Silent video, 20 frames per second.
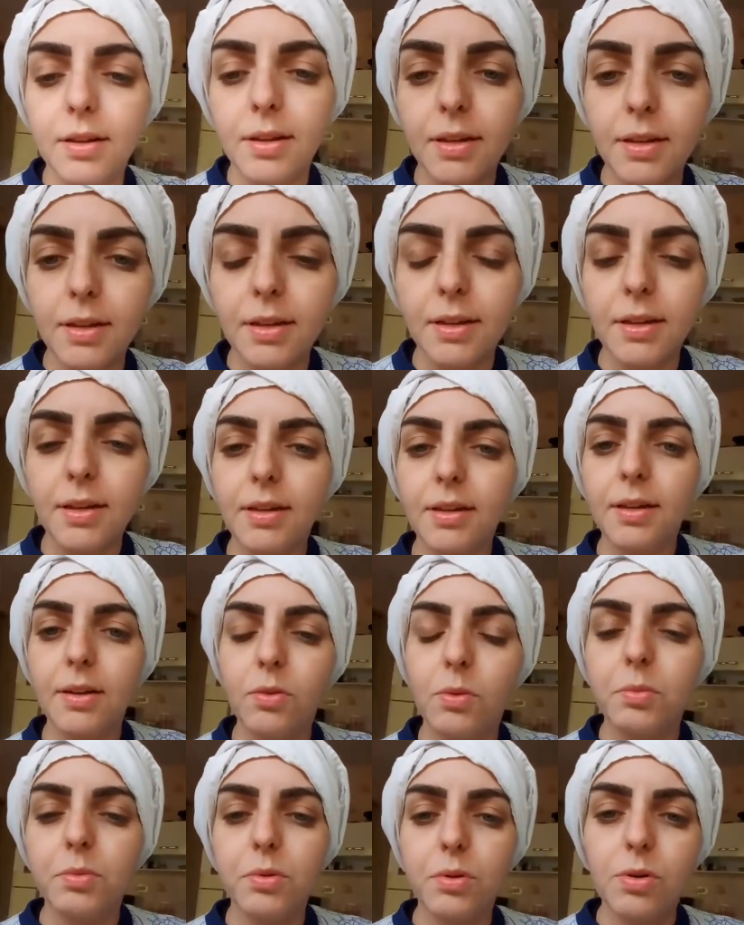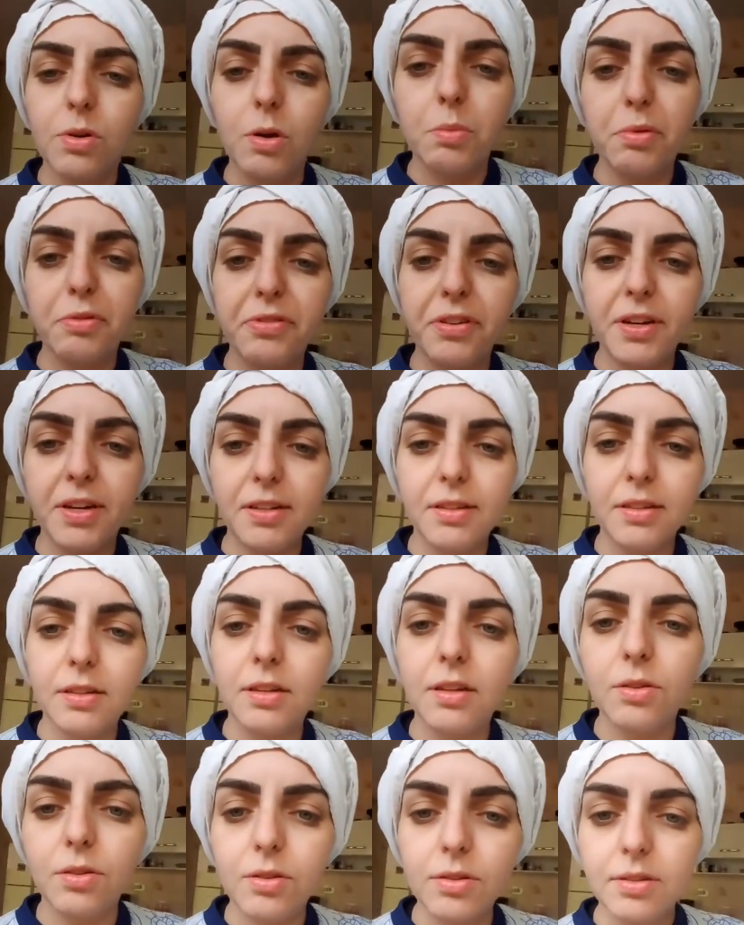É, o molocô é uma
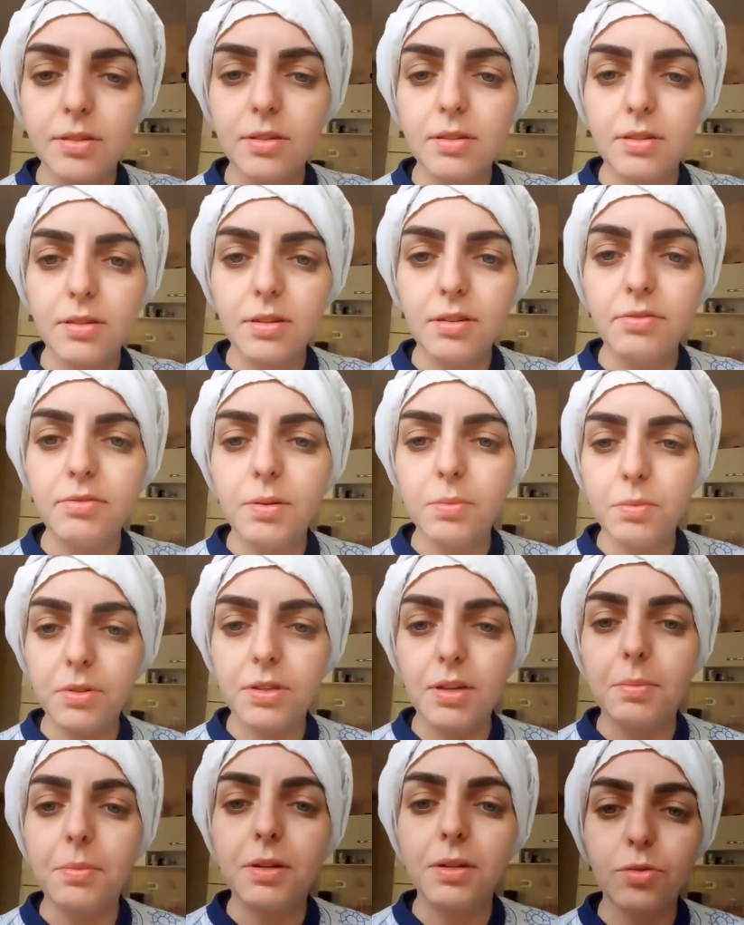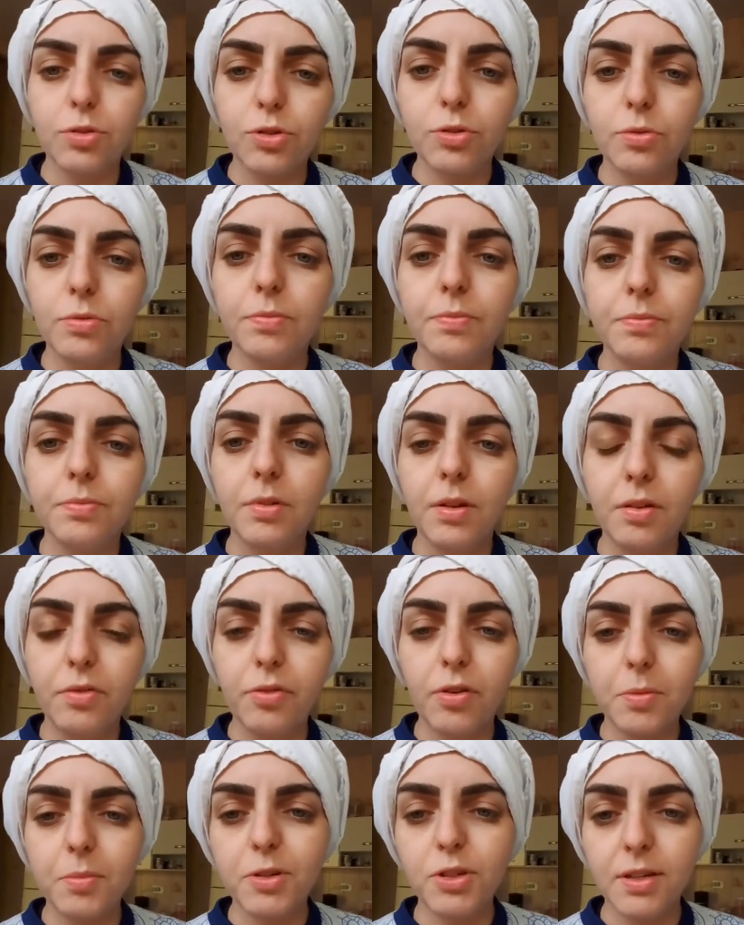oferenda que nós servimos à Mãe Oxum
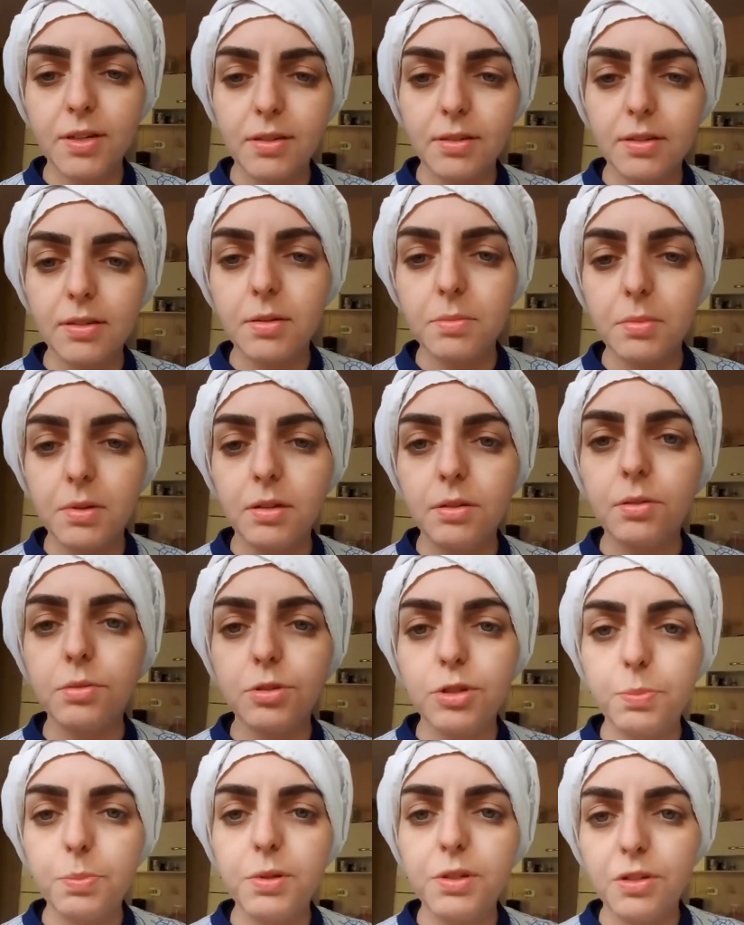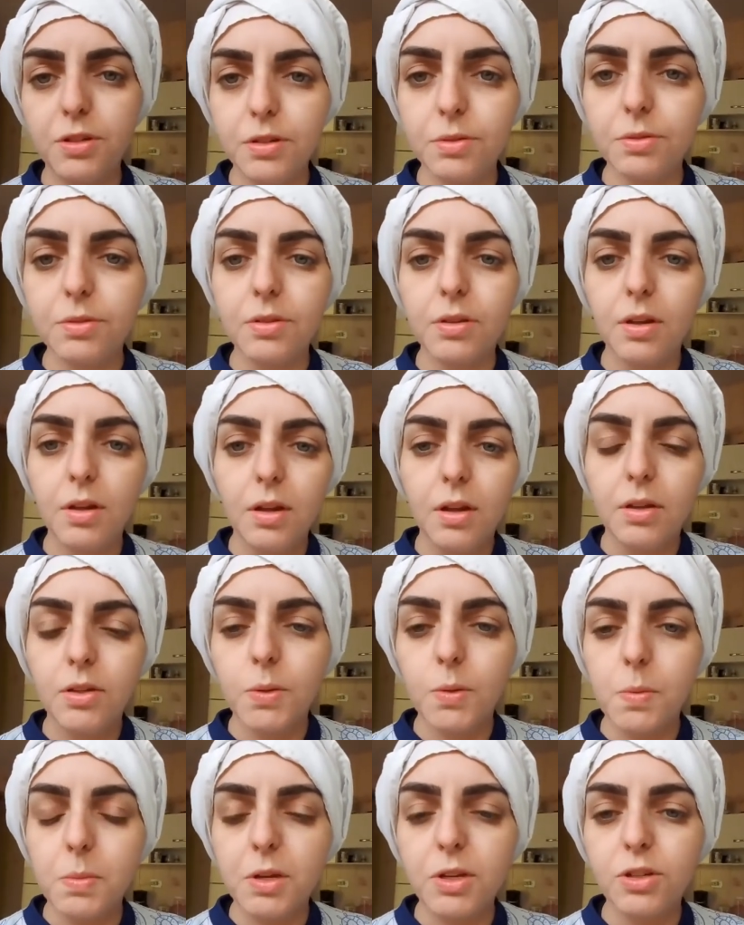em forma de agradecimento ou de pedidos.
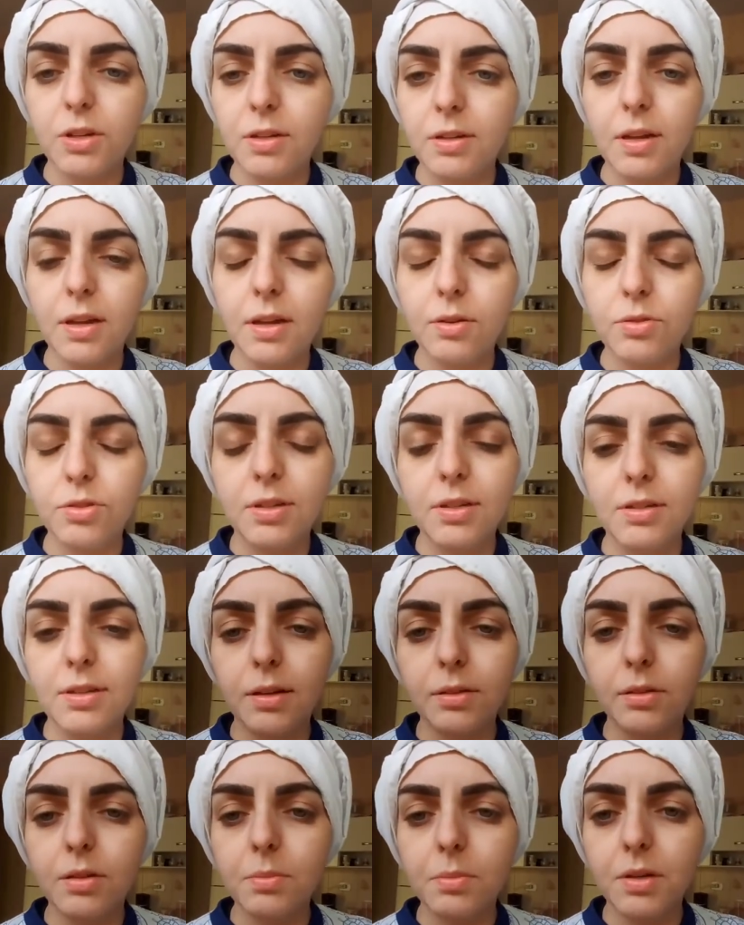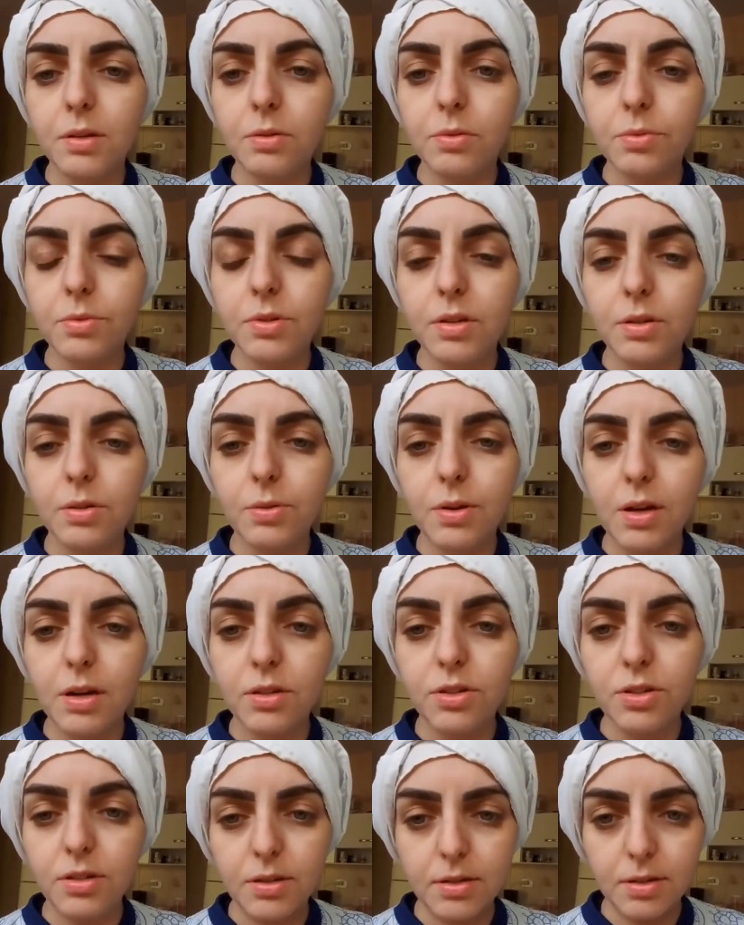Normalmente é, é utilizado também em alguns
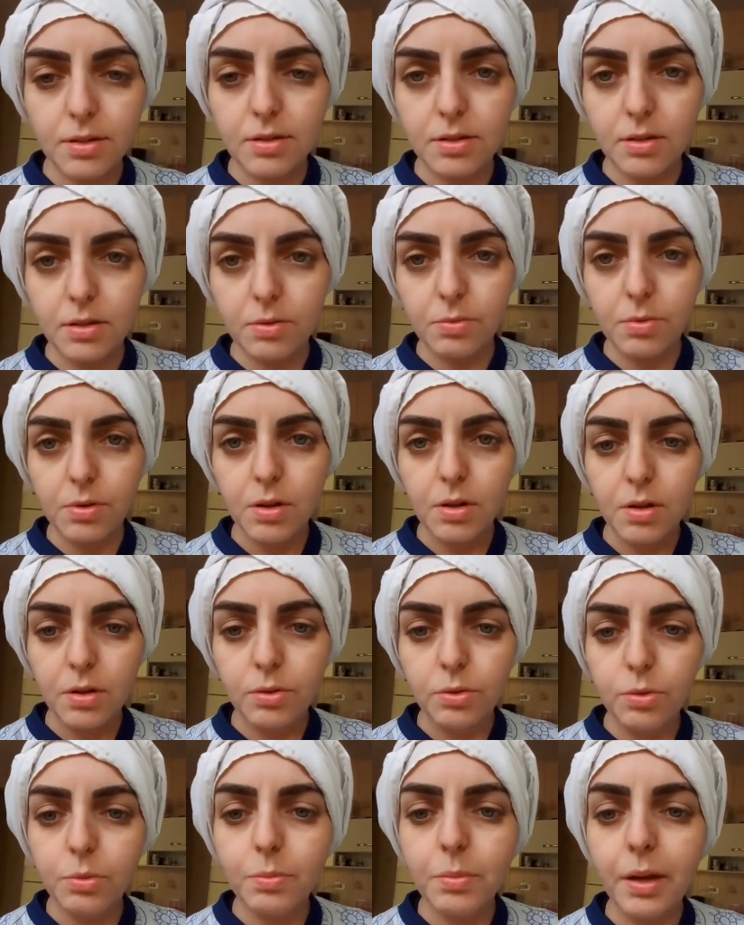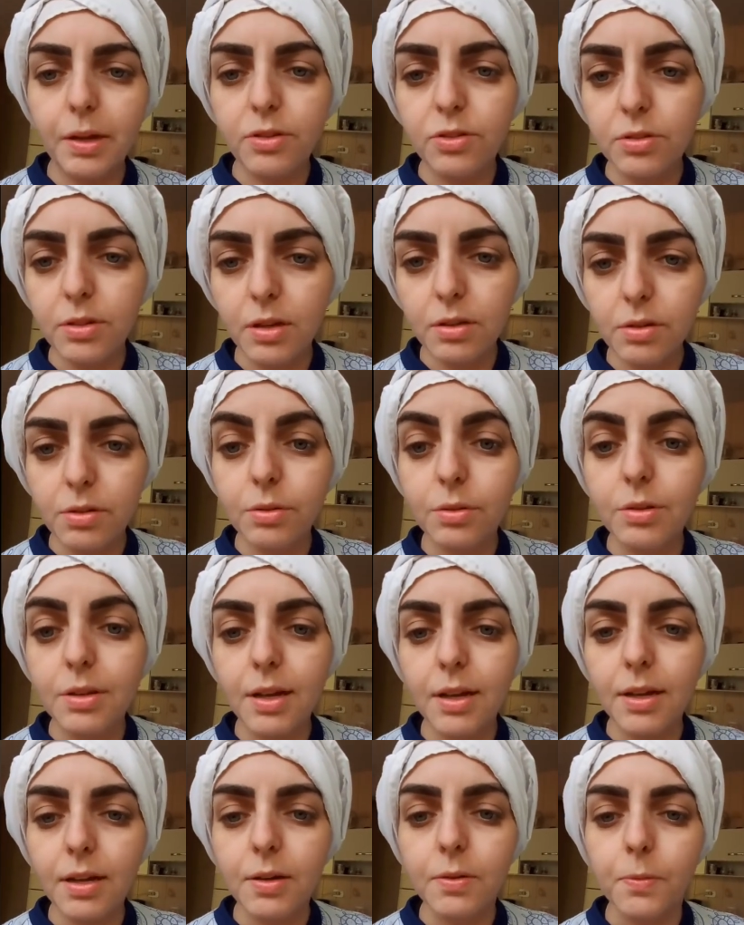rituais de iniciação do médio dentro do
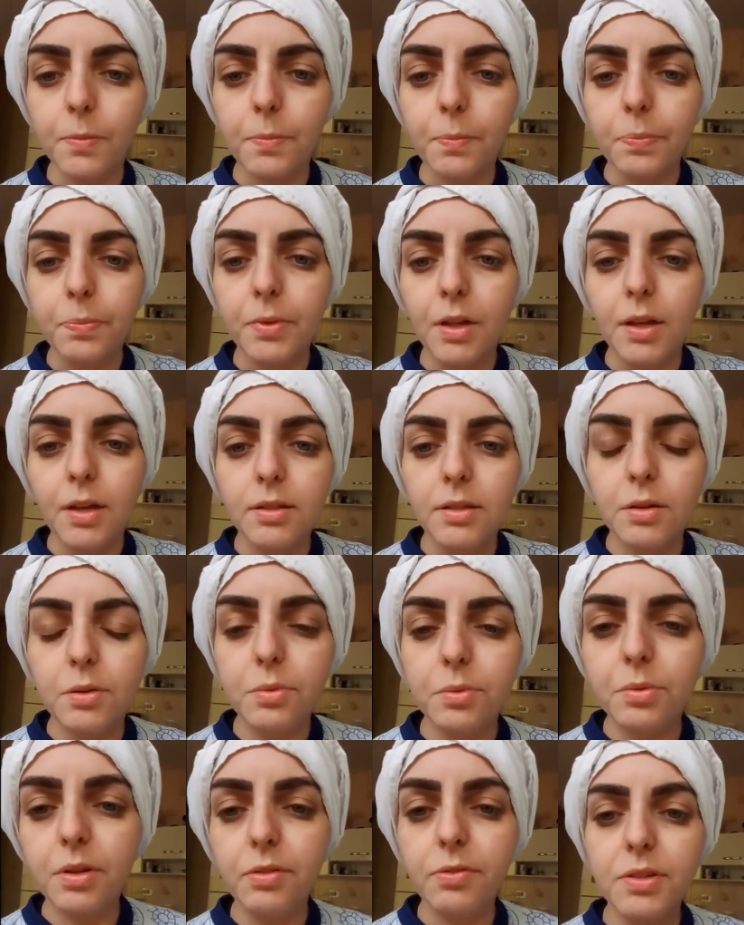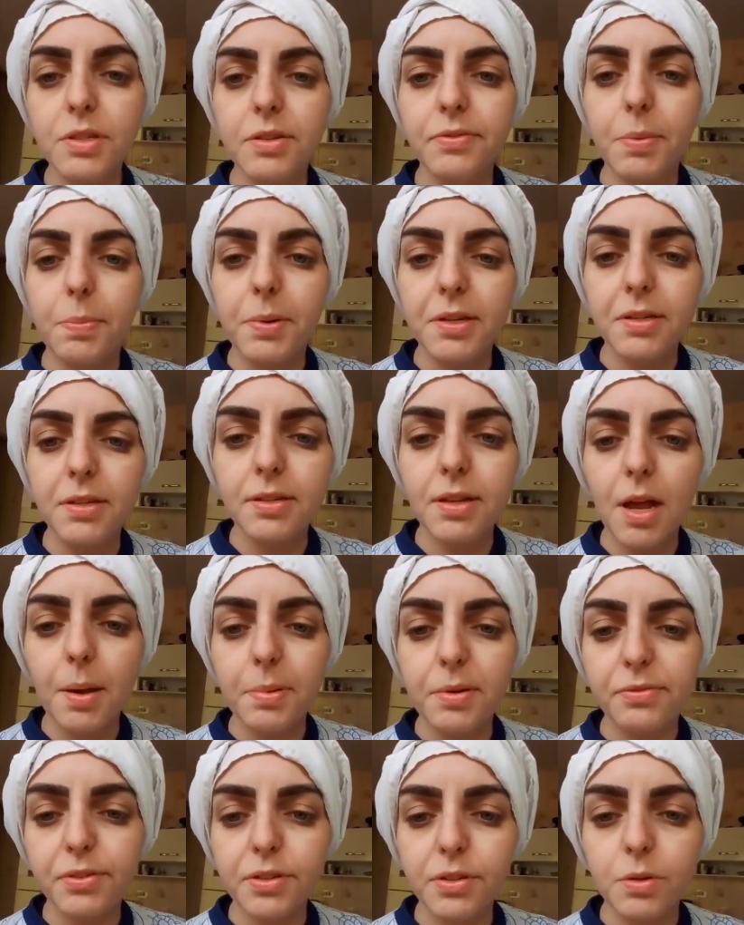terreiro. Então, o que você vai
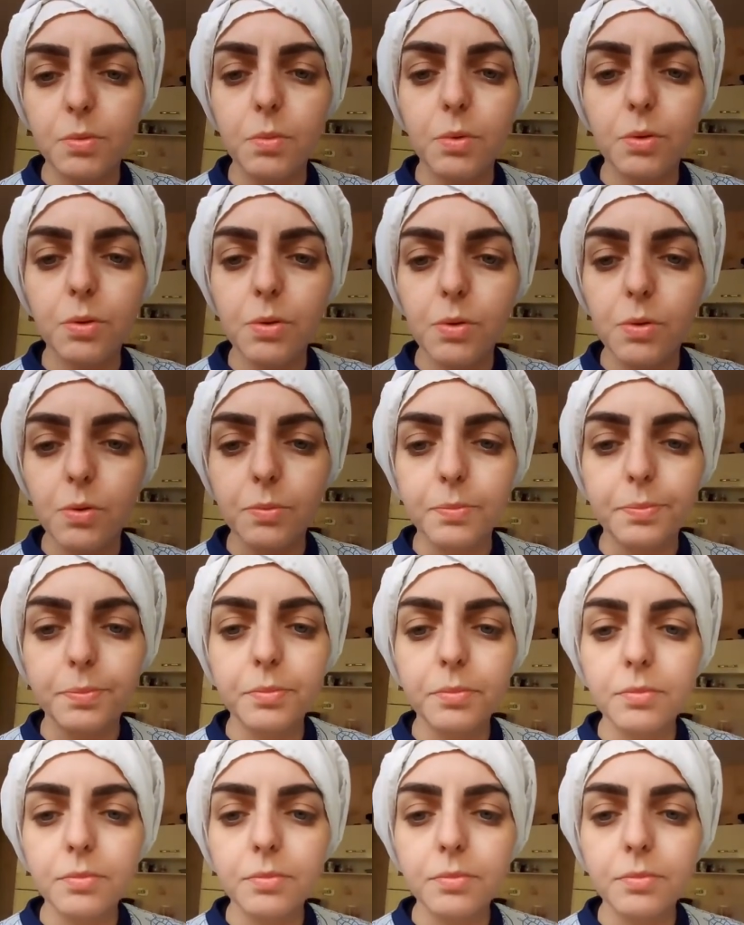precisar para fazer o molocô?